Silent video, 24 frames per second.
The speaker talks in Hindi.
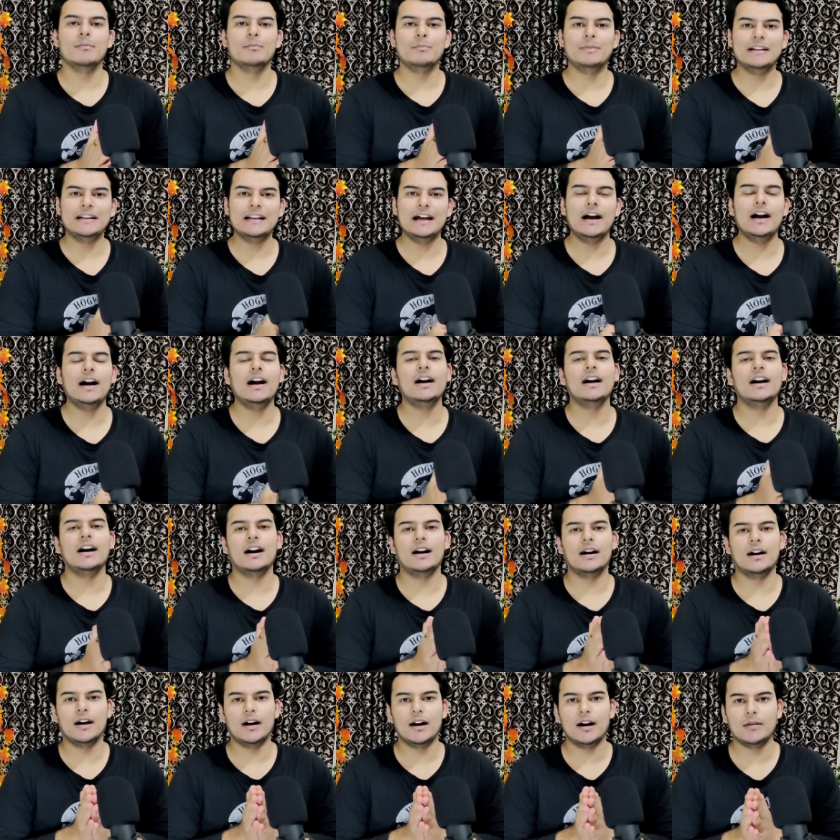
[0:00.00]
बिना
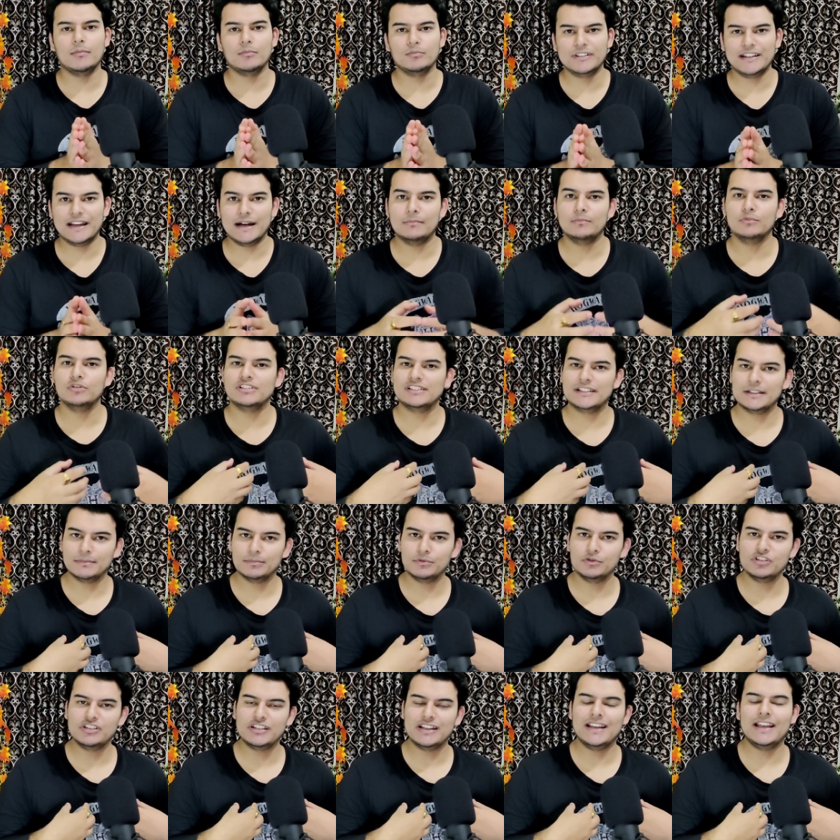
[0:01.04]
आ, या मुझसे
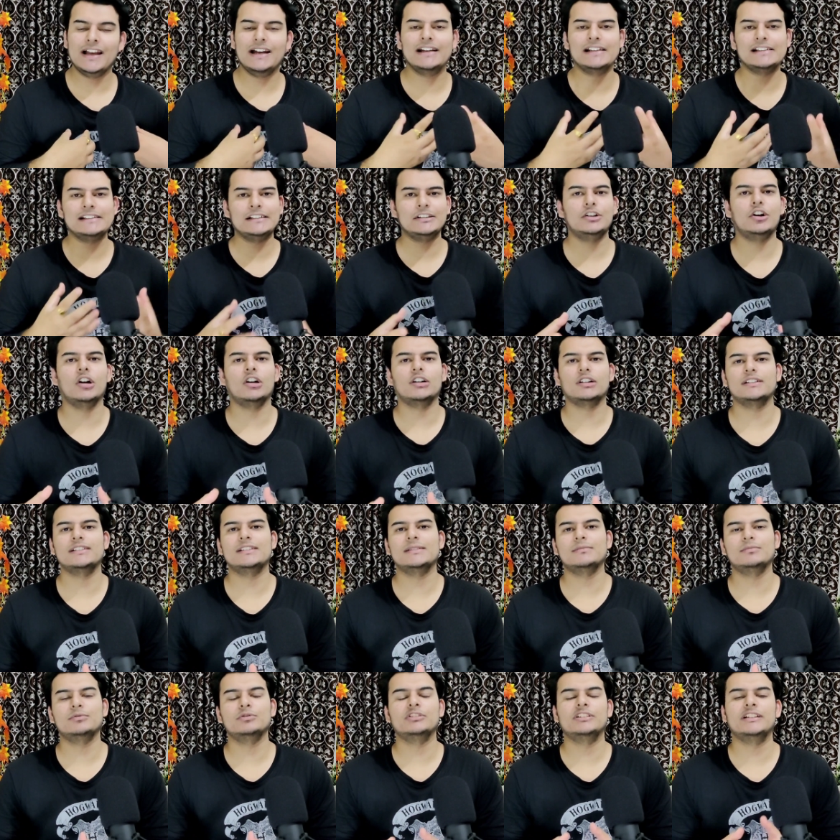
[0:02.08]
पूछे या किसी डॉक्टर से
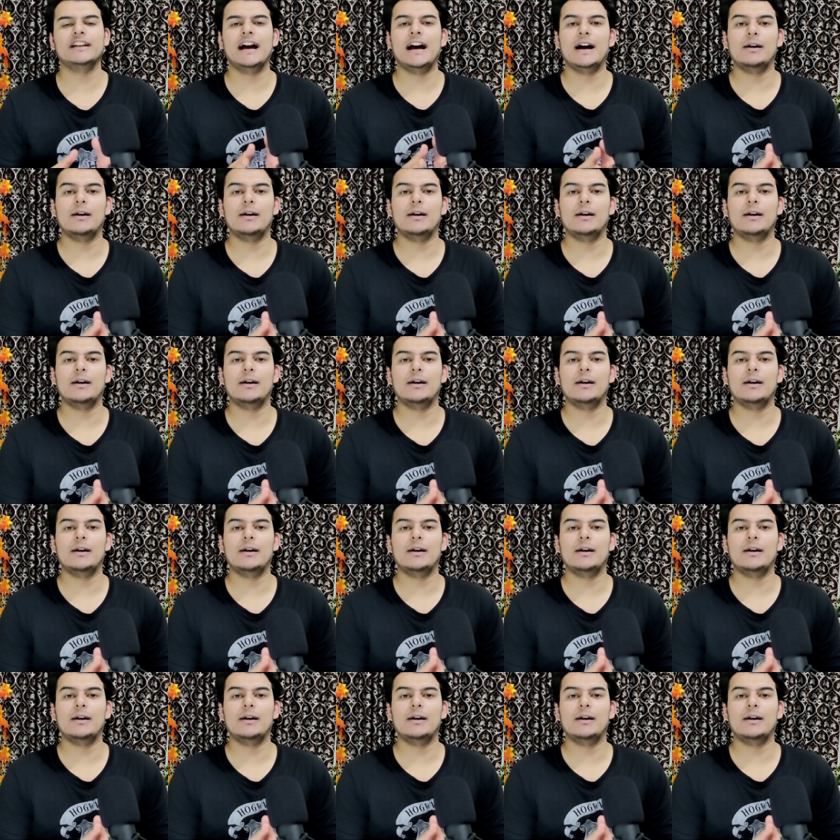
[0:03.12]
पूछे